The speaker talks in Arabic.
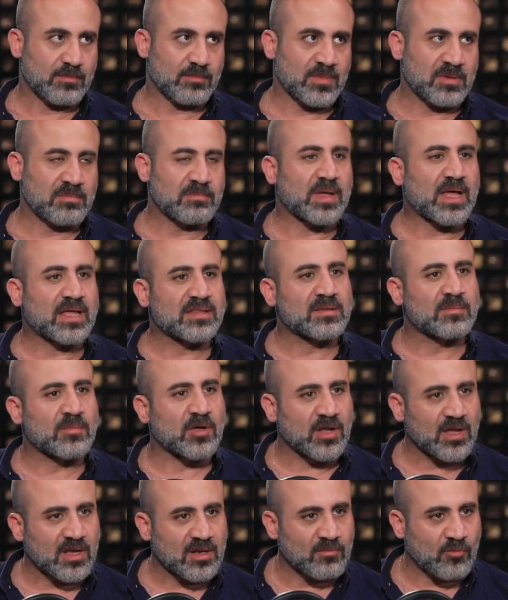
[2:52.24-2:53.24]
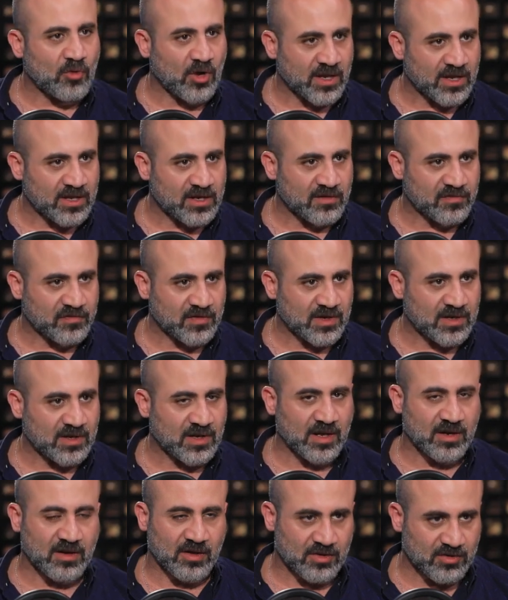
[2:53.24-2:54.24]
من بعد مراحل معينه في
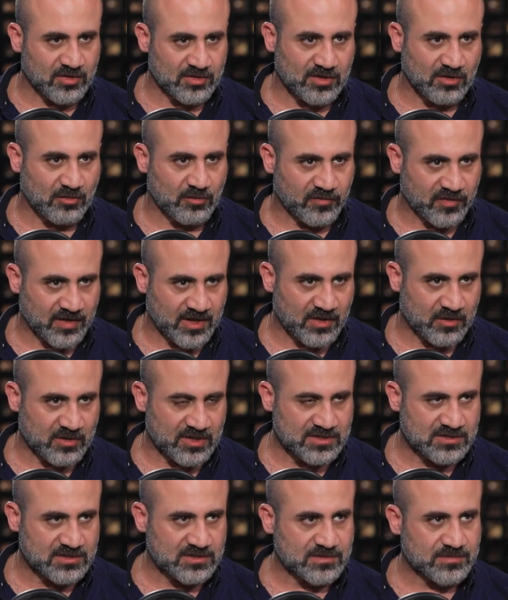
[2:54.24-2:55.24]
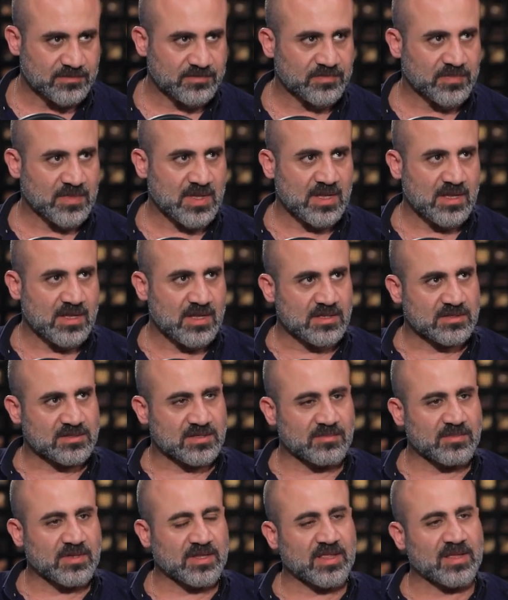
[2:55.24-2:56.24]
العلاقات او في الجواز
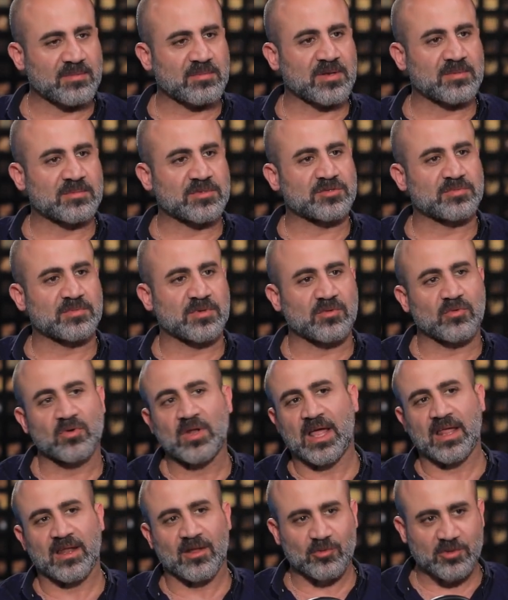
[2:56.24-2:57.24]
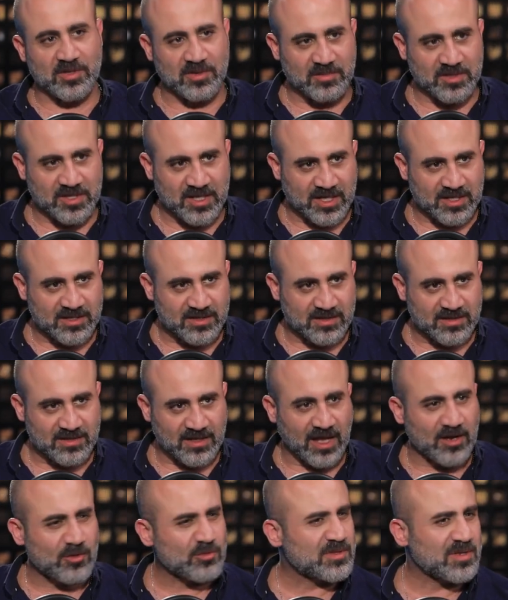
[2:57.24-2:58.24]
سيبنا دايما مش بنقول حلاوه البدايات
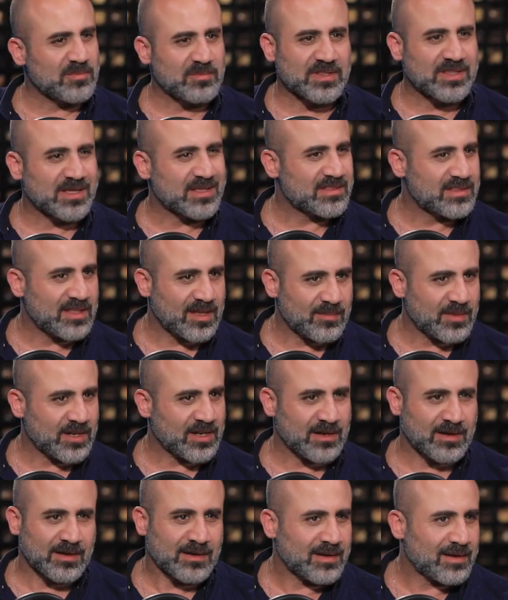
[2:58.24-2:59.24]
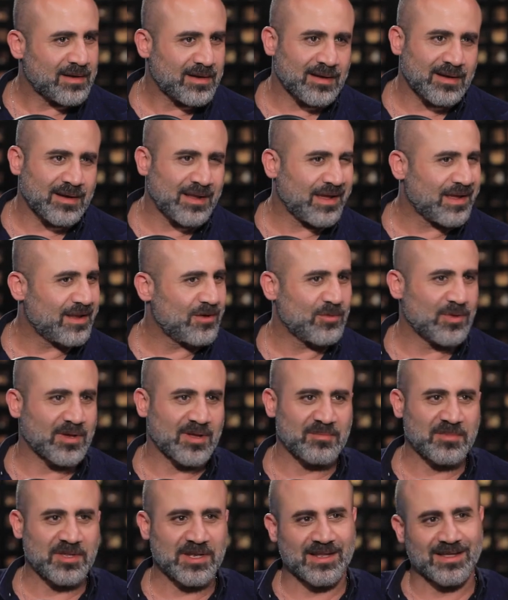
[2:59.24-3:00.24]
حلاوه آه. البدايات دايما حلوه
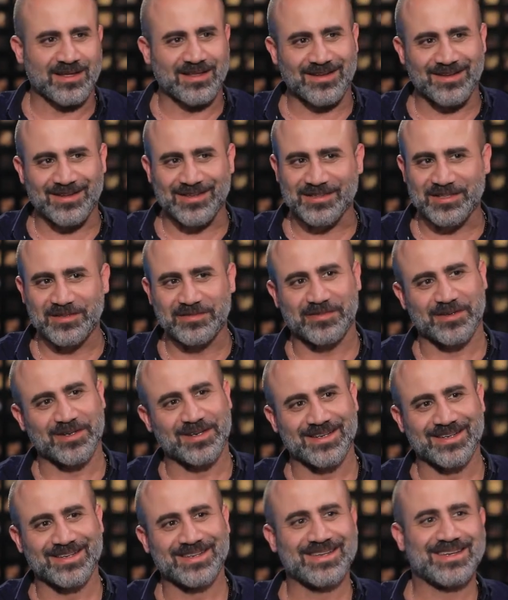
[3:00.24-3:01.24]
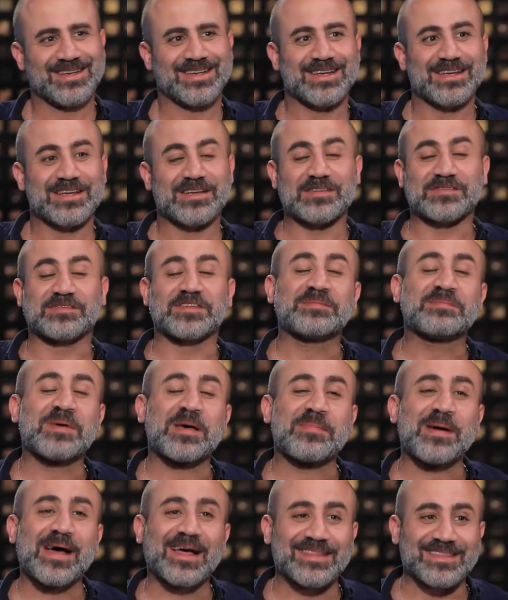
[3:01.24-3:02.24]
جميله لطيفه فيما
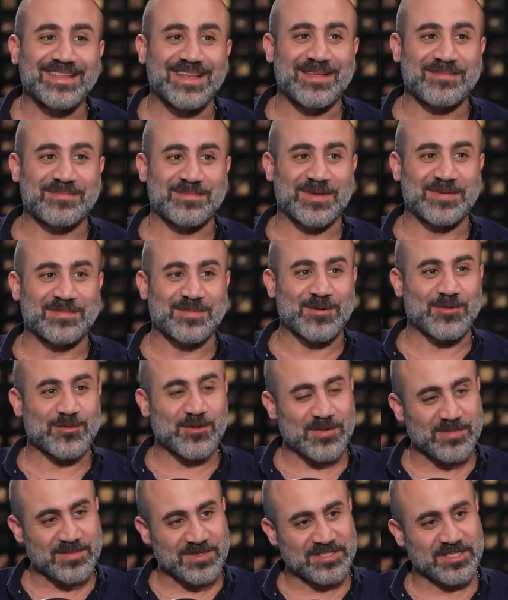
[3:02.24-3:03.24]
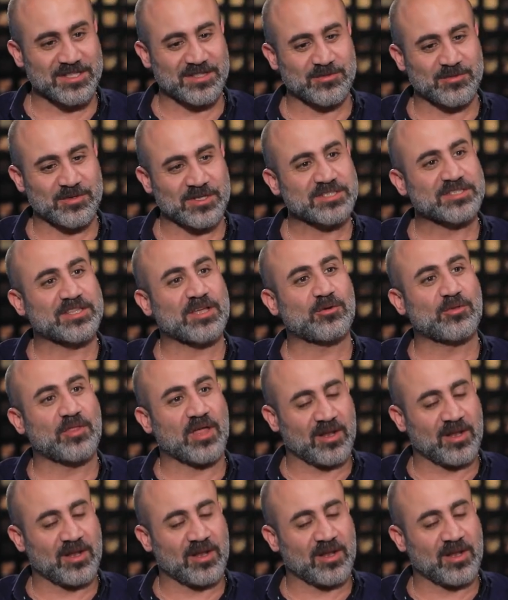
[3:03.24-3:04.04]
بعد لما الموضوع بيزيد والناس تاخد